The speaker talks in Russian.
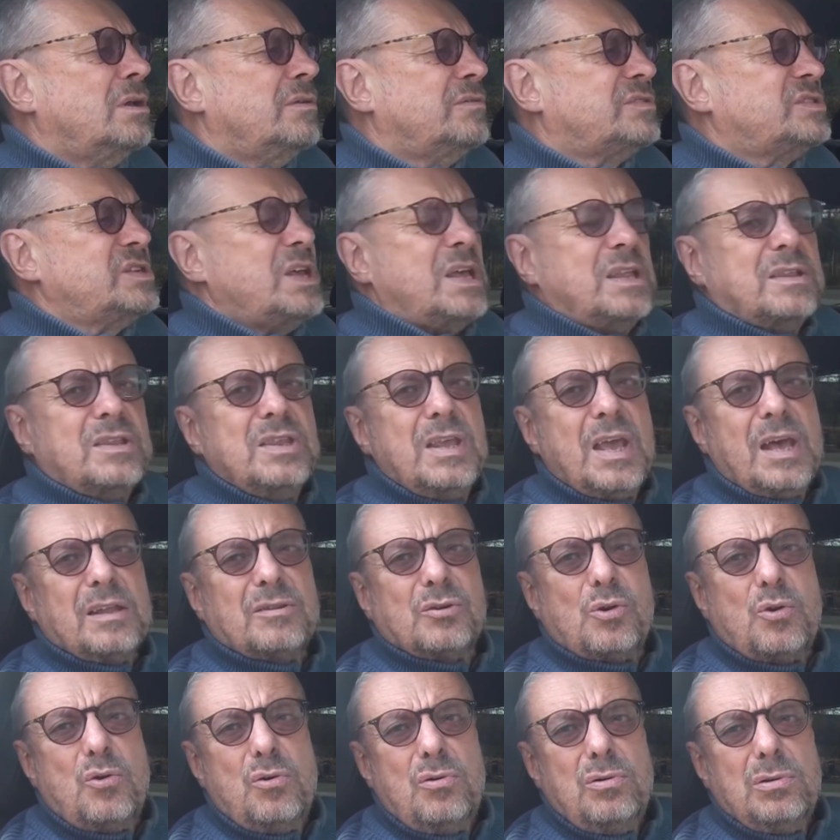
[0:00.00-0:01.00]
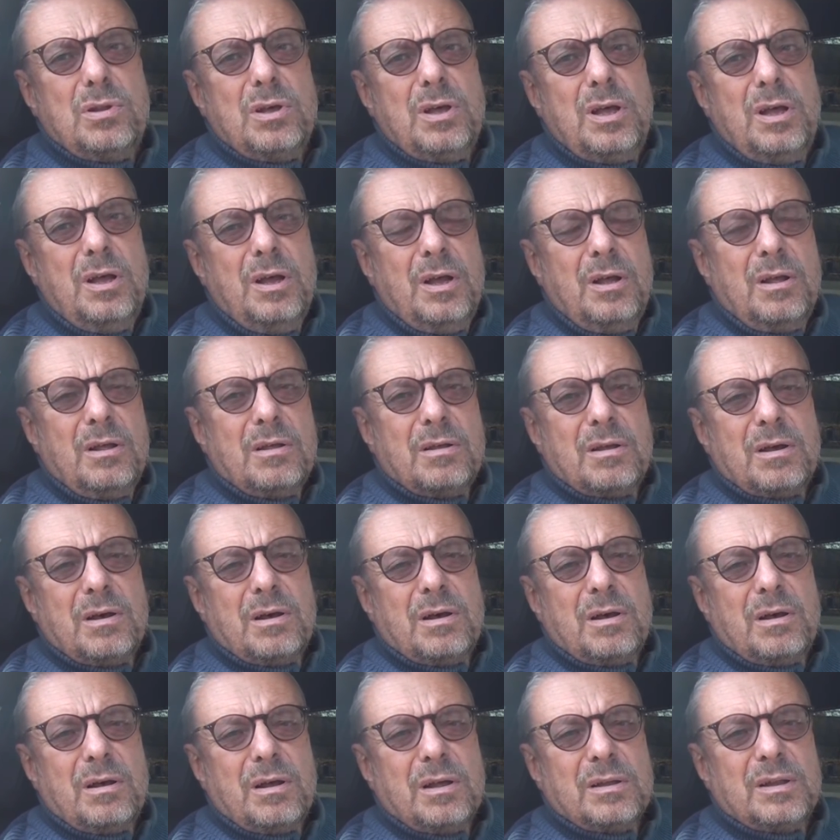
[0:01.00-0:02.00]
взять ниоткуда
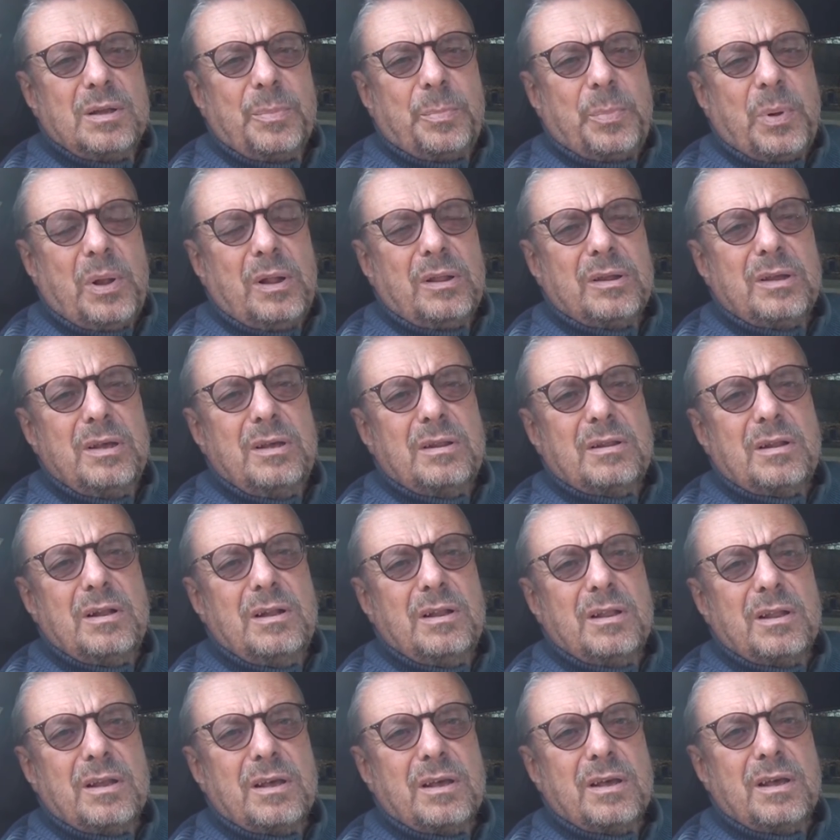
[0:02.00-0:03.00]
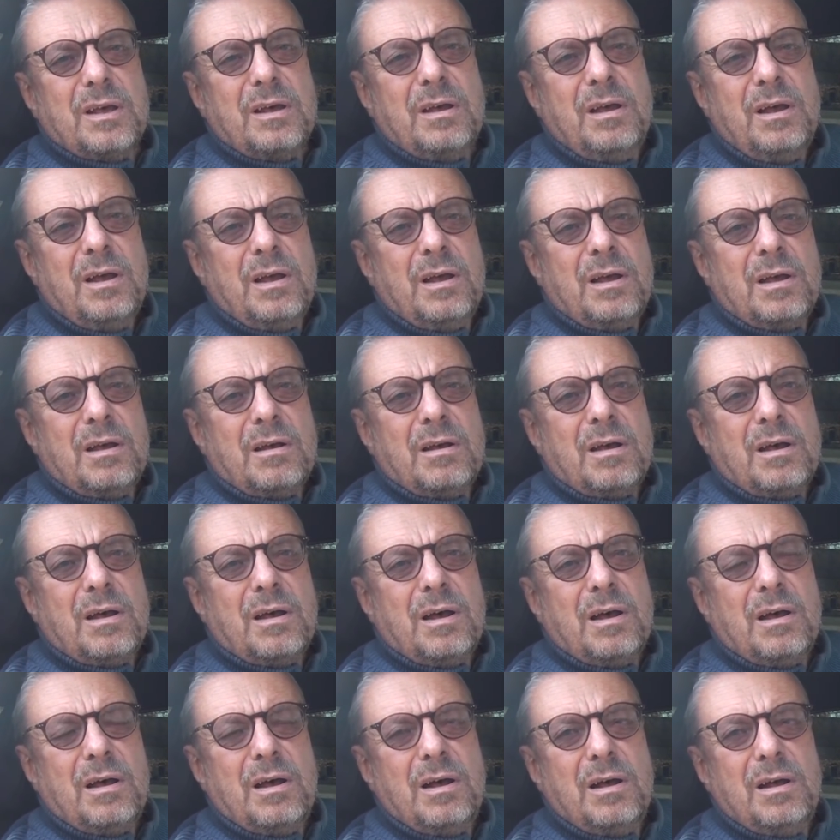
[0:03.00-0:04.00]
э, дополнительное,
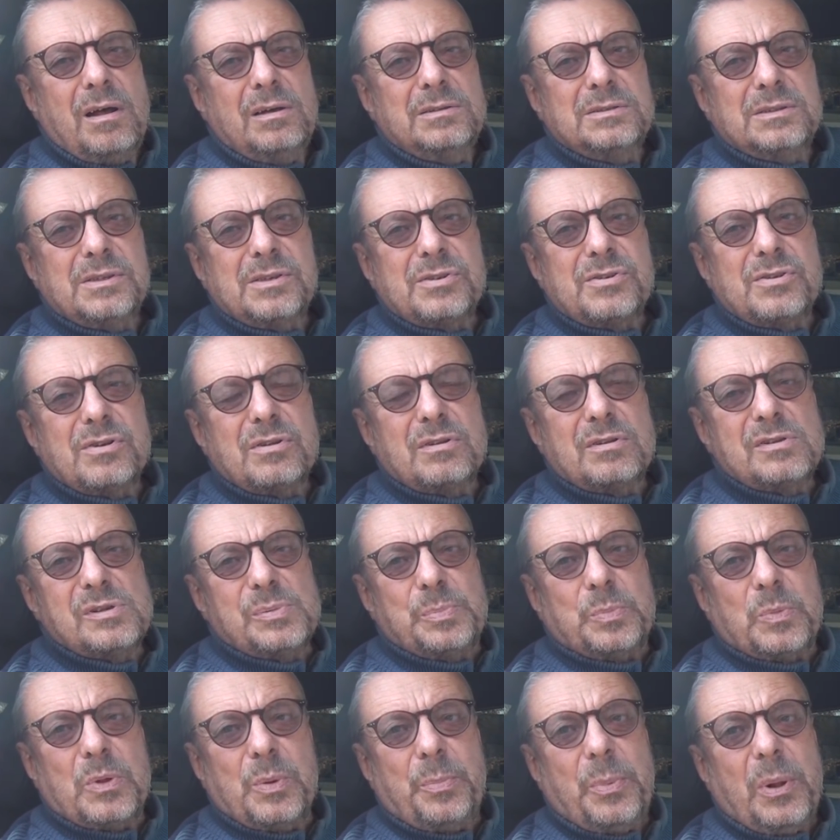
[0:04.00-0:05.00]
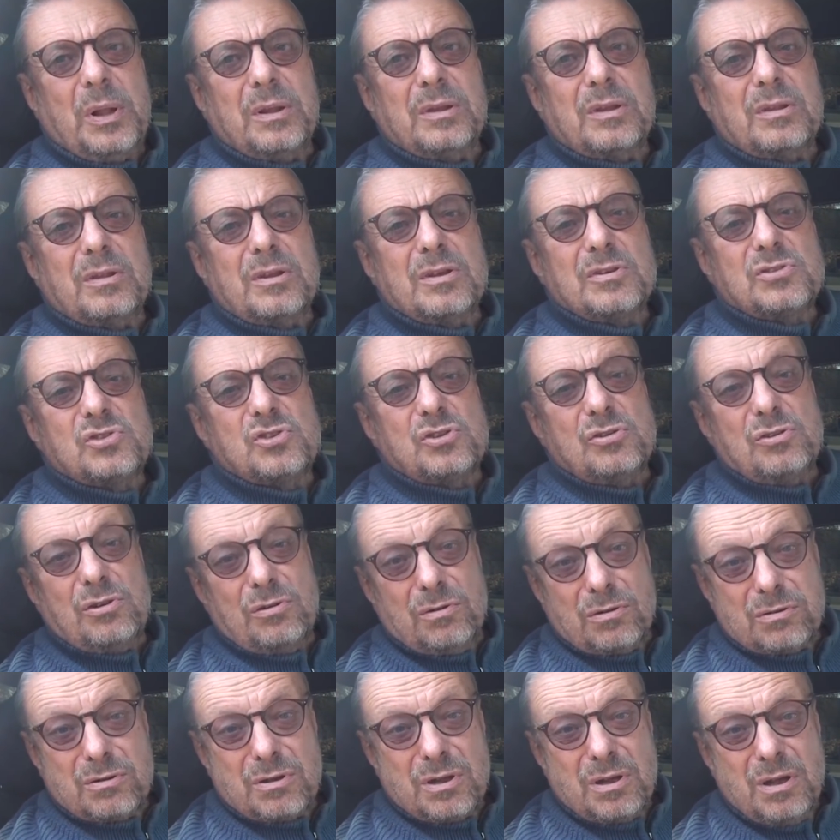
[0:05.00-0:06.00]
э, значит, дополнительное
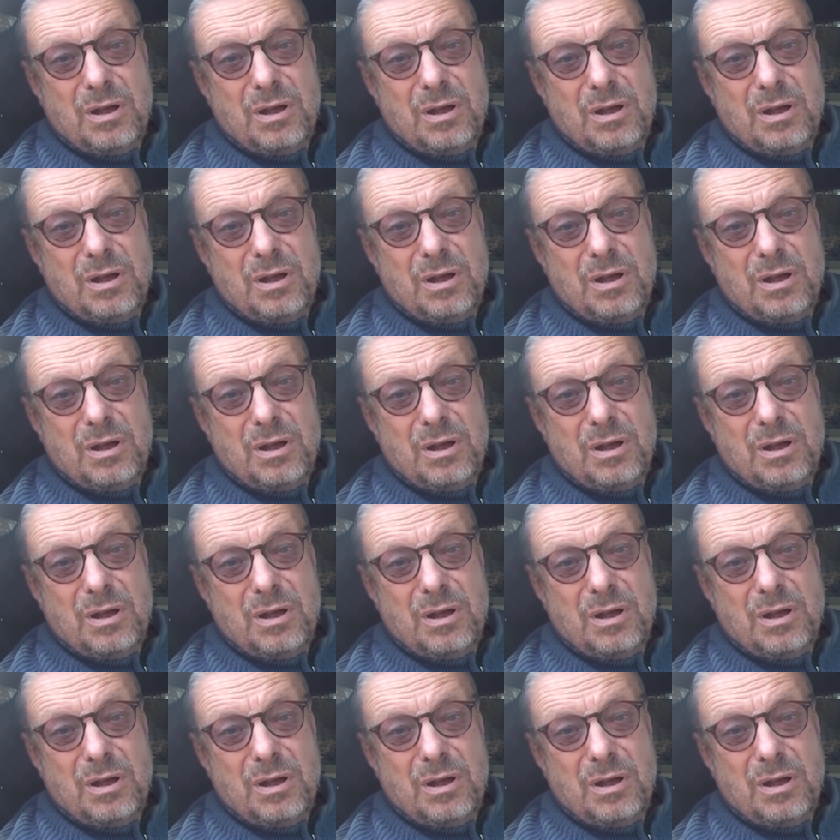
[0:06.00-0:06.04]
золото.